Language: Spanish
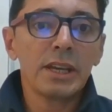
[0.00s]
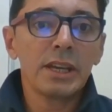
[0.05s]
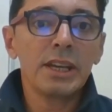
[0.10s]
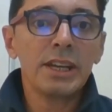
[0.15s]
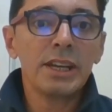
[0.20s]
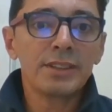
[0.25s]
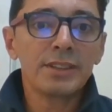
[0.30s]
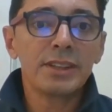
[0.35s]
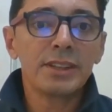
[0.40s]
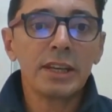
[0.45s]

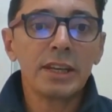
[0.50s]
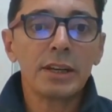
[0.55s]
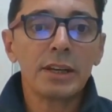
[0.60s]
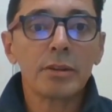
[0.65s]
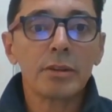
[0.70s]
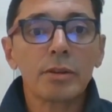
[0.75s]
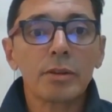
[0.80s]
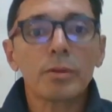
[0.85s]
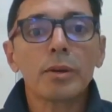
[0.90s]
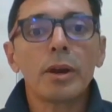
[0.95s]

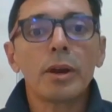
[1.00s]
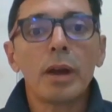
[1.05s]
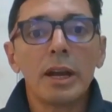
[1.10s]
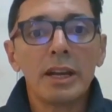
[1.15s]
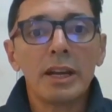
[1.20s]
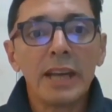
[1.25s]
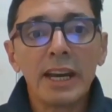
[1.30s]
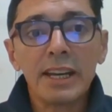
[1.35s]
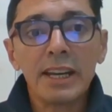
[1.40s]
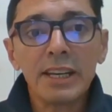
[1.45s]
Este,
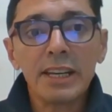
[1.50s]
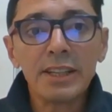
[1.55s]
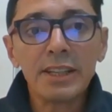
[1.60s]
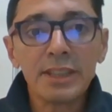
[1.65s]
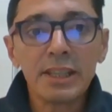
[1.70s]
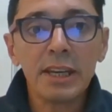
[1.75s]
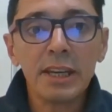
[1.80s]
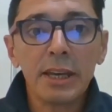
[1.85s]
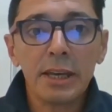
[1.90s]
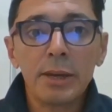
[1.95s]
la
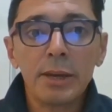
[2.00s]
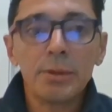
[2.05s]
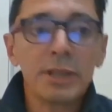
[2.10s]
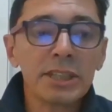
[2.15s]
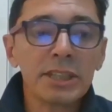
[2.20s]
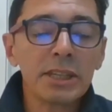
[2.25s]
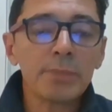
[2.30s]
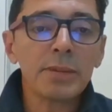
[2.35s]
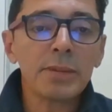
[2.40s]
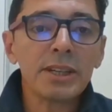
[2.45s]
gente,
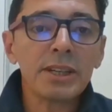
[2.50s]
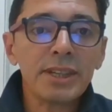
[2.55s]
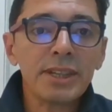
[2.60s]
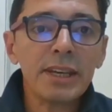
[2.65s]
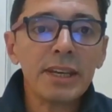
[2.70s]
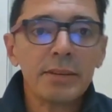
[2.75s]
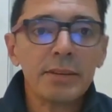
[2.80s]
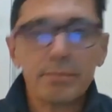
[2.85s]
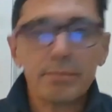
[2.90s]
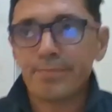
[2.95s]

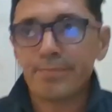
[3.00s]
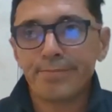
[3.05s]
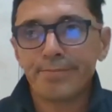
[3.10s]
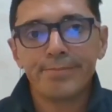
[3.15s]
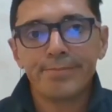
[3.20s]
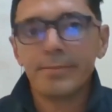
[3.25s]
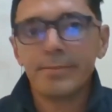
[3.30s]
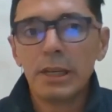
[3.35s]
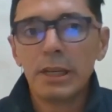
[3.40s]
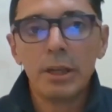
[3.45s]
evidentemente,
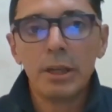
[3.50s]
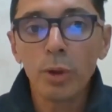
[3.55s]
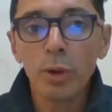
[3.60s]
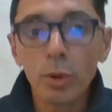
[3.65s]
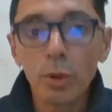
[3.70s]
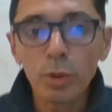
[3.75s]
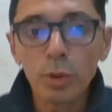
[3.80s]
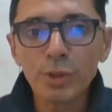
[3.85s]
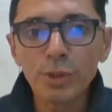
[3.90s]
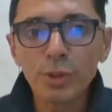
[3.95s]

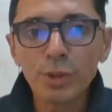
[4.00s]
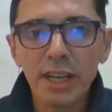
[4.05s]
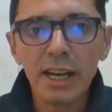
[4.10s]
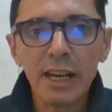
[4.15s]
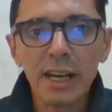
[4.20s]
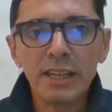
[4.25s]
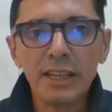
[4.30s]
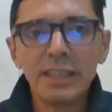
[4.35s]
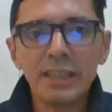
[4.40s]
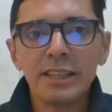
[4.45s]
lo
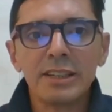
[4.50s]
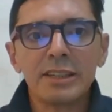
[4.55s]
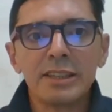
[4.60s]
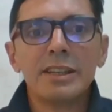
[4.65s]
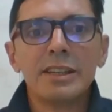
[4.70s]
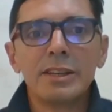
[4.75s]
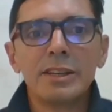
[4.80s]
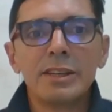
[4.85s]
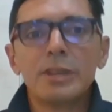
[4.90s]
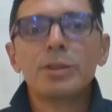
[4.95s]
usa
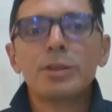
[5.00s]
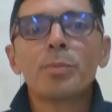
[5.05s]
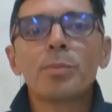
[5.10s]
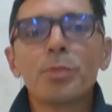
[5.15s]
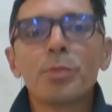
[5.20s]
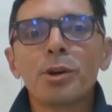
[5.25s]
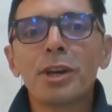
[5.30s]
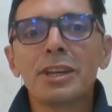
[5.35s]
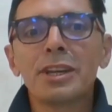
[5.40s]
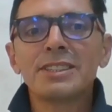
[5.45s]
y, no
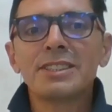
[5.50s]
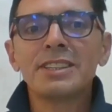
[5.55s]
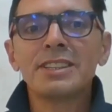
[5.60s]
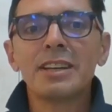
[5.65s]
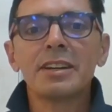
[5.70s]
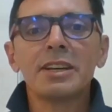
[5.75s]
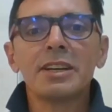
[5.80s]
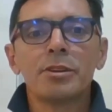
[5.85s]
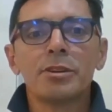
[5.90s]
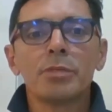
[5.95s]
puedes
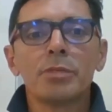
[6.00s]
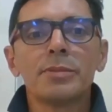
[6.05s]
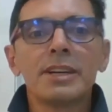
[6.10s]
decirle, no,